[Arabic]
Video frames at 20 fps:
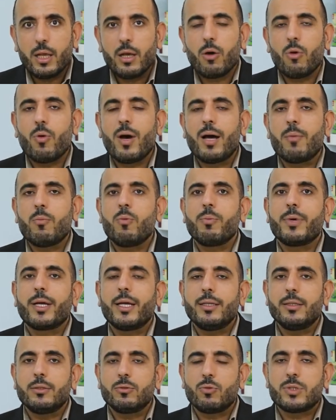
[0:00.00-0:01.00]

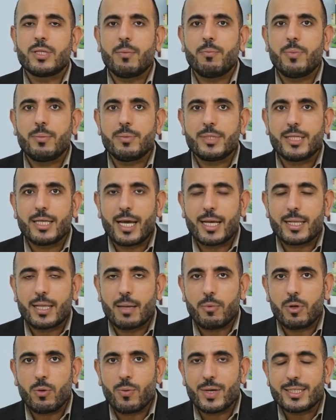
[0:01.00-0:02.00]
وممكن تسبب زيادة
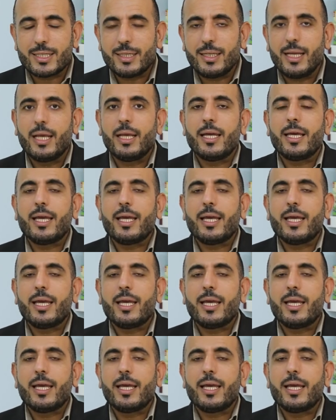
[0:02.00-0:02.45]
بالوزن